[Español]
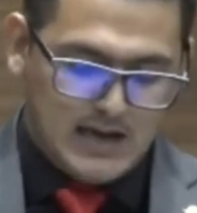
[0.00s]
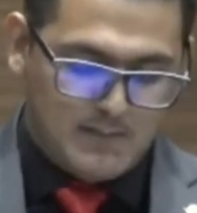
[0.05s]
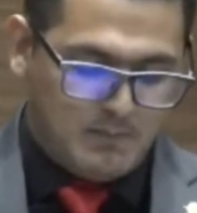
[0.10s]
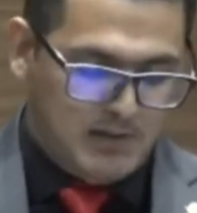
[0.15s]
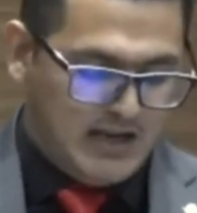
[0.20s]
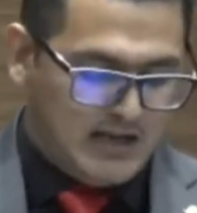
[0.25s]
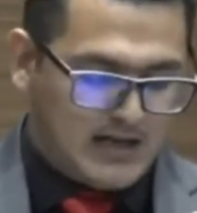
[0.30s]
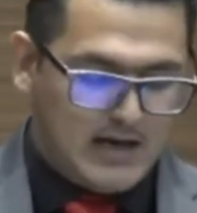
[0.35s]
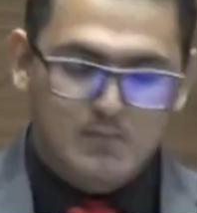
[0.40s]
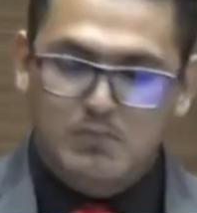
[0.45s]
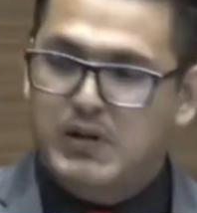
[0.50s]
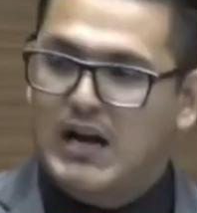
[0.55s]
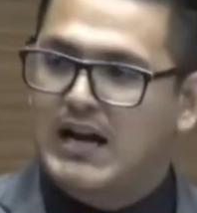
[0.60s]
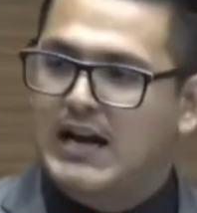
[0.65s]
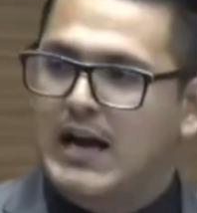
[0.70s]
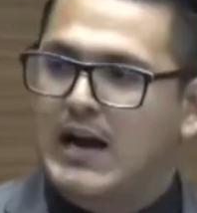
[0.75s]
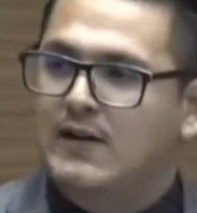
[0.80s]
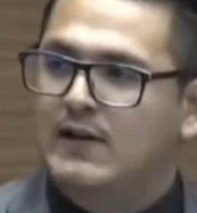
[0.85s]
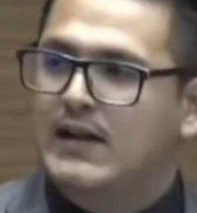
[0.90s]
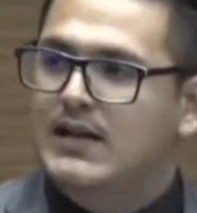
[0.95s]
le aplica
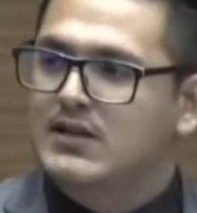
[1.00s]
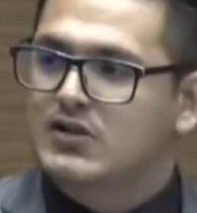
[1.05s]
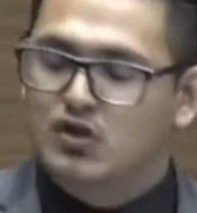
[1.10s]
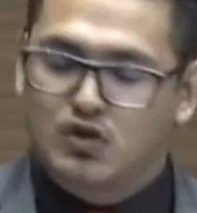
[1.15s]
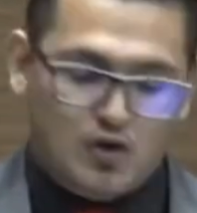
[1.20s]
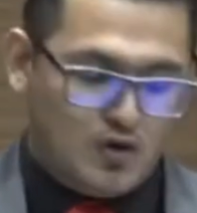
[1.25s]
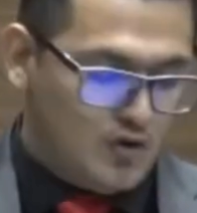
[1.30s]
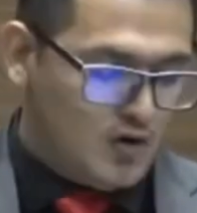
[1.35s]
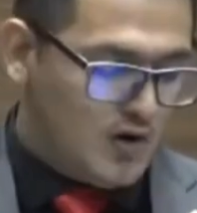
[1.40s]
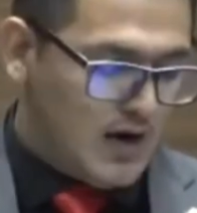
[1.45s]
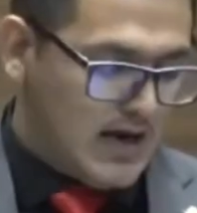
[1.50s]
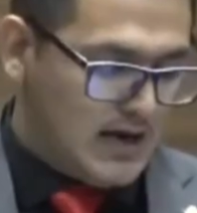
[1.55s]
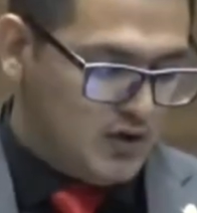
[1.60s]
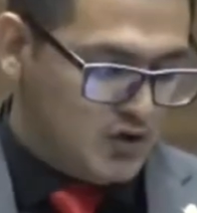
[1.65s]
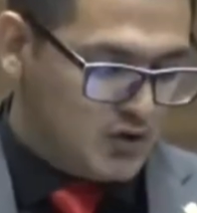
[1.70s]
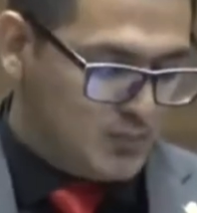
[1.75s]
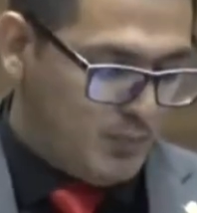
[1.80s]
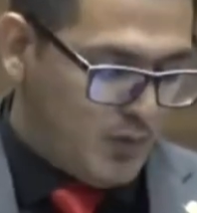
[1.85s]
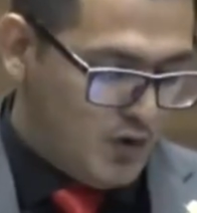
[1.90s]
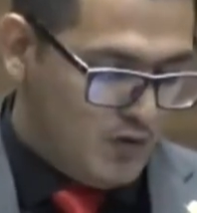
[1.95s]
implacable solo a
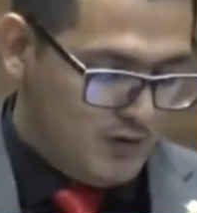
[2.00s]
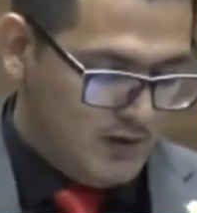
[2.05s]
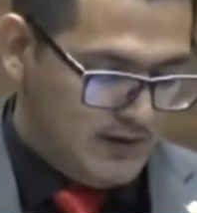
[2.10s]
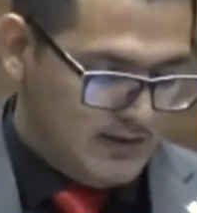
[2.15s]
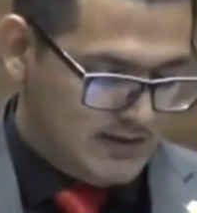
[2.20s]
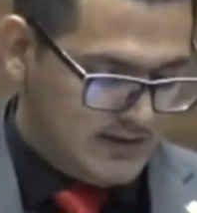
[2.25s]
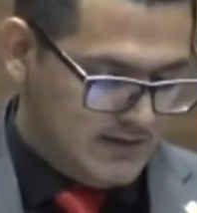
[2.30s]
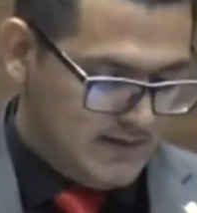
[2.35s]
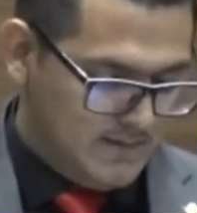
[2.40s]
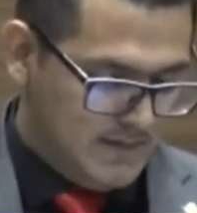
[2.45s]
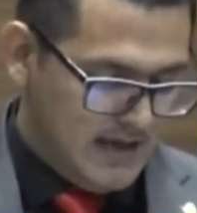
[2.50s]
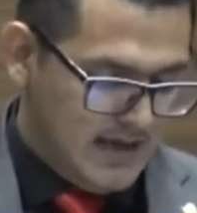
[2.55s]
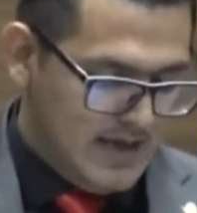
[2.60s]
los pobres.